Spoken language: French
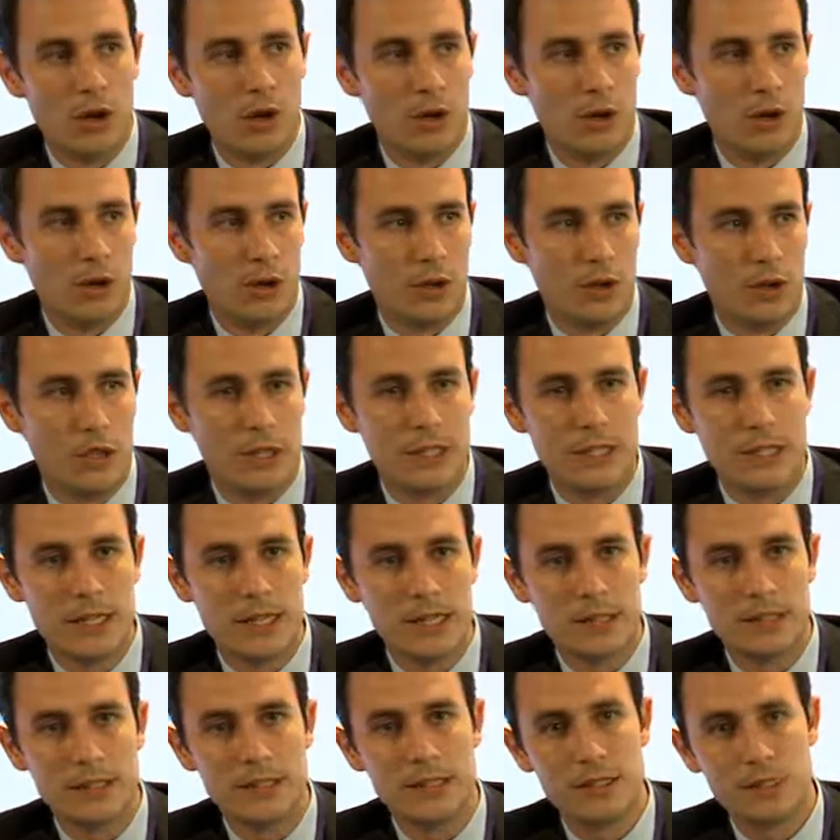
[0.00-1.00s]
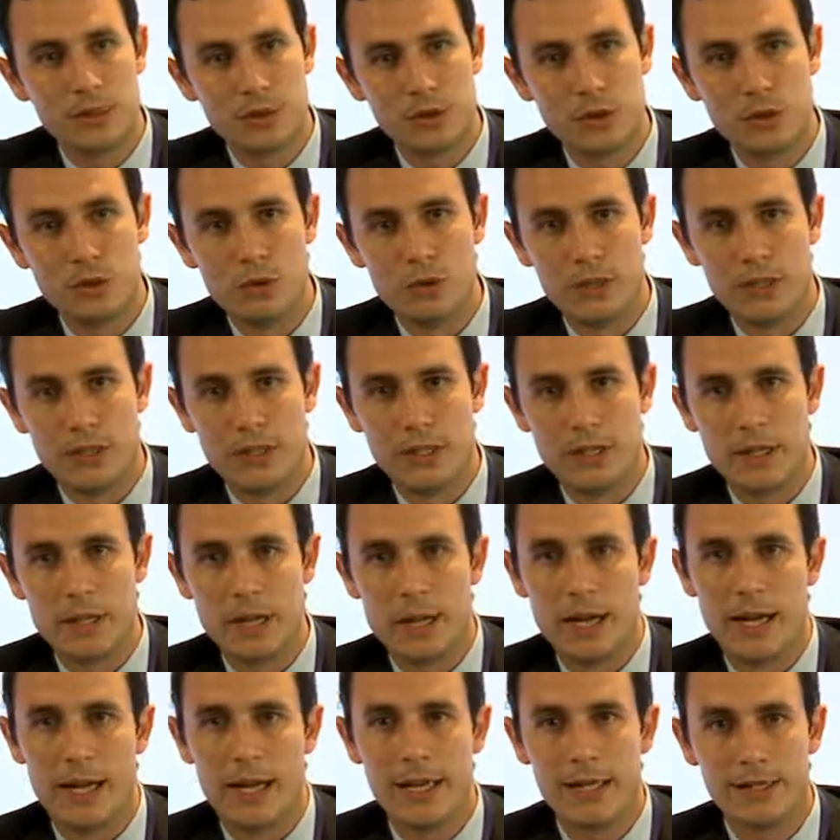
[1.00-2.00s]
euh, il y a des difficultés
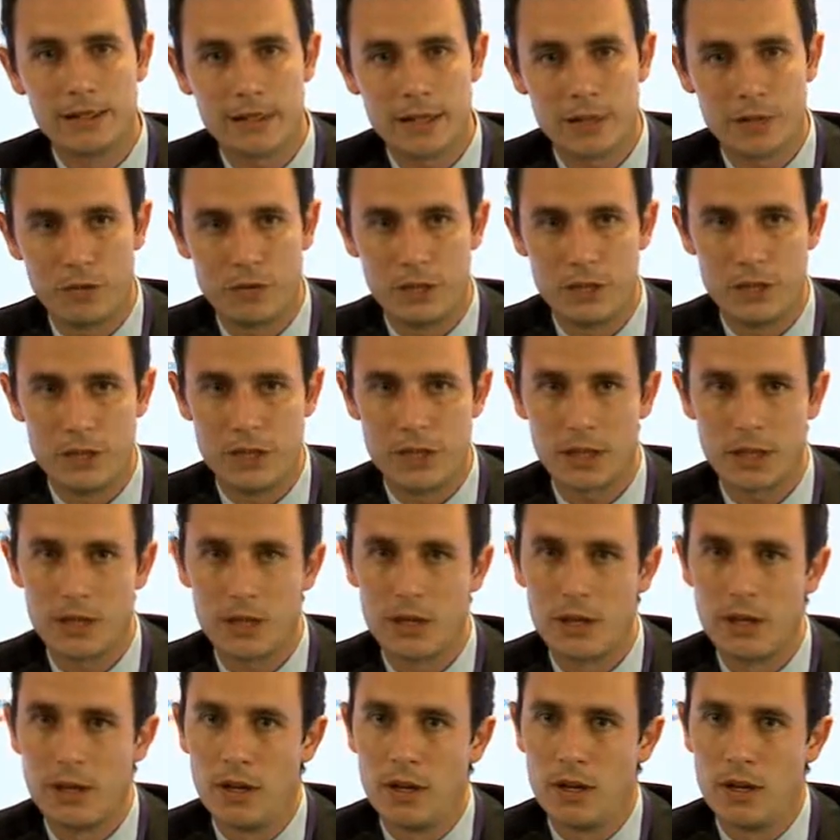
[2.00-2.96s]
à intervenir